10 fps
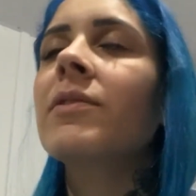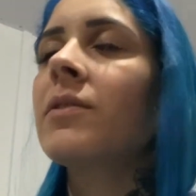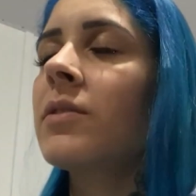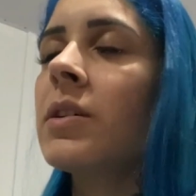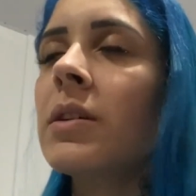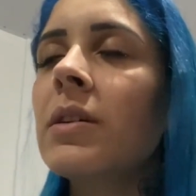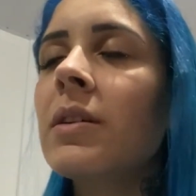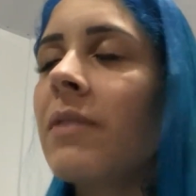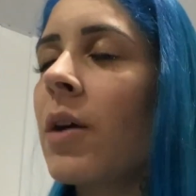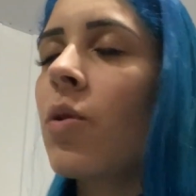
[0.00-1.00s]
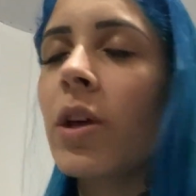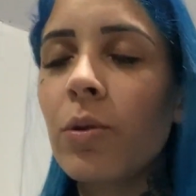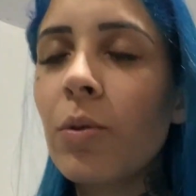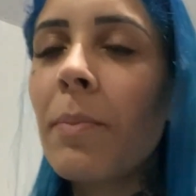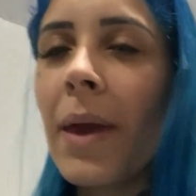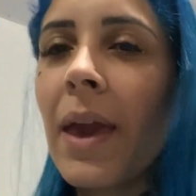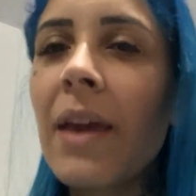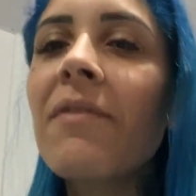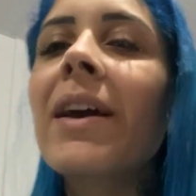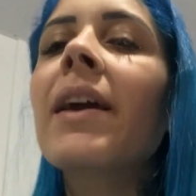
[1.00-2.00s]
Se vai correr tudo
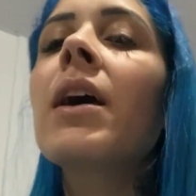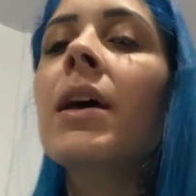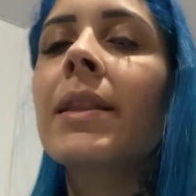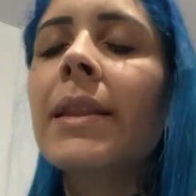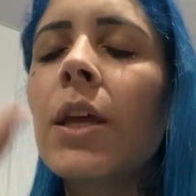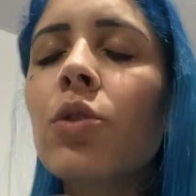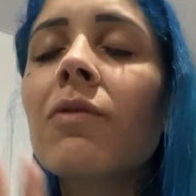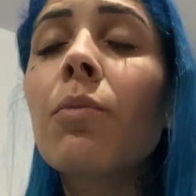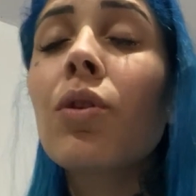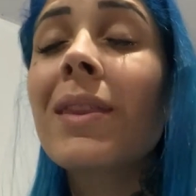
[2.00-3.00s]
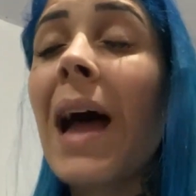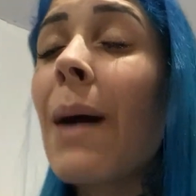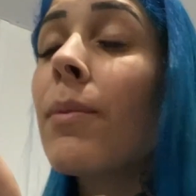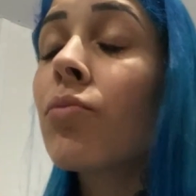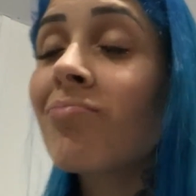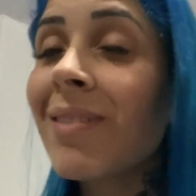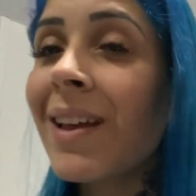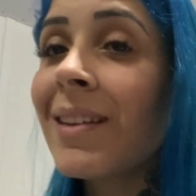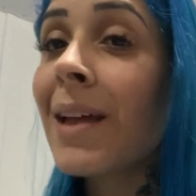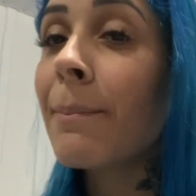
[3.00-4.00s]
bem, vai Deus vai botar a mão
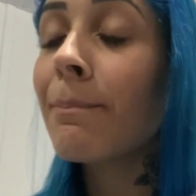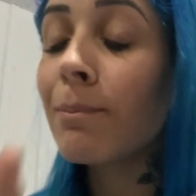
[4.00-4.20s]
dele na,